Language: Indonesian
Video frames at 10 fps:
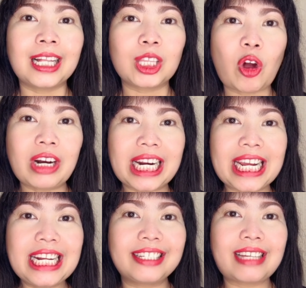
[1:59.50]
Toner
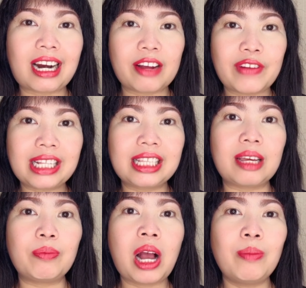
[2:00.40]
ini secara
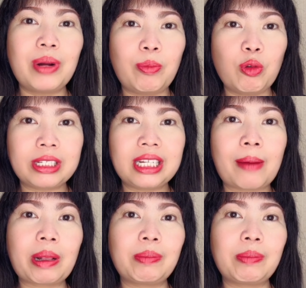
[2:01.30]
efektif berfungsi dapat